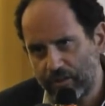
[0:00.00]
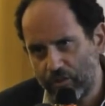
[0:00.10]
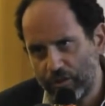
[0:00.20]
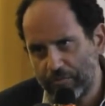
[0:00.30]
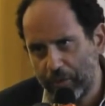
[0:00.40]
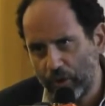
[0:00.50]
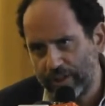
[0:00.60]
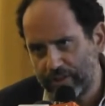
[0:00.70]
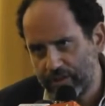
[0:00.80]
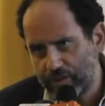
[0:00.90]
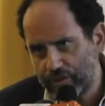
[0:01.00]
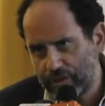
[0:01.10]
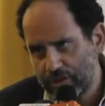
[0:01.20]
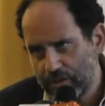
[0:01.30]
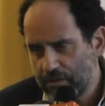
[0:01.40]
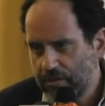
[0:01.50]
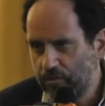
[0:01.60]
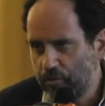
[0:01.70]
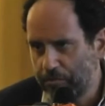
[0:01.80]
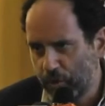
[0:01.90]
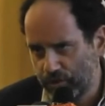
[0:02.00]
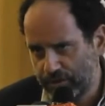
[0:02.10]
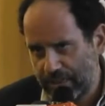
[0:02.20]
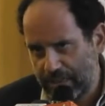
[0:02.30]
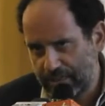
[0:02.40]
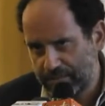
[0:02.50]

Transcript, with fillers: errori politici di cui porta la